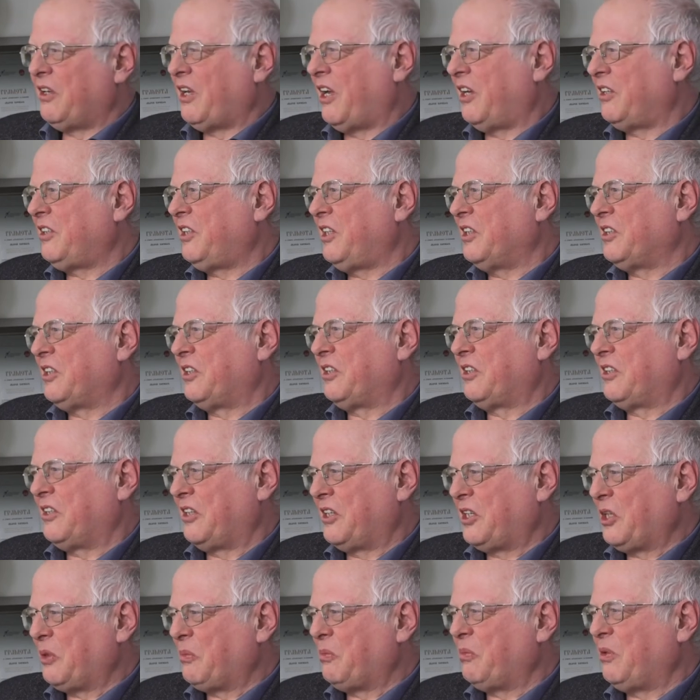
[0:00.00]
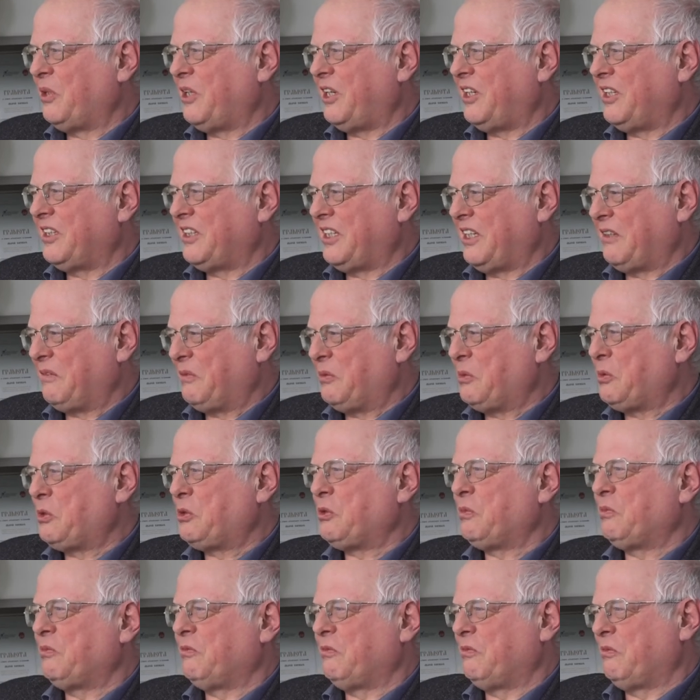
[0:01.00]
агенты КГБ, там, ну, в
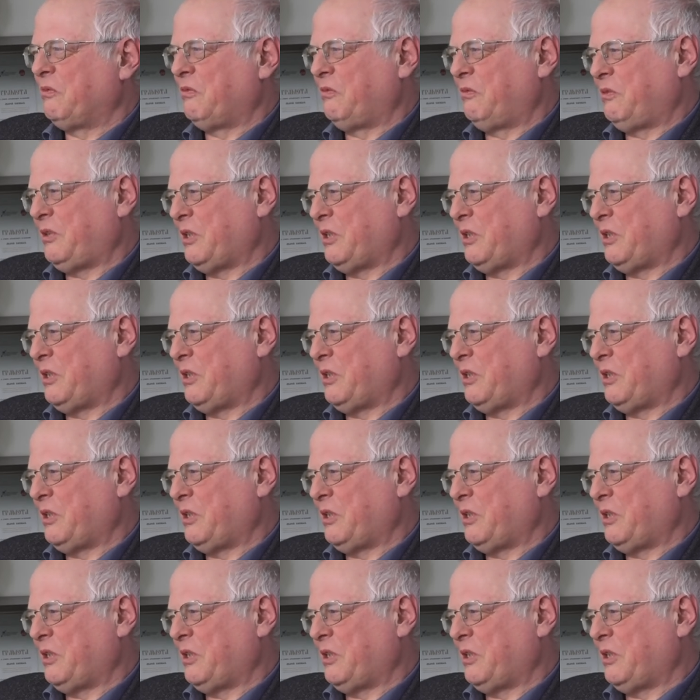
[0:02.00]
общем,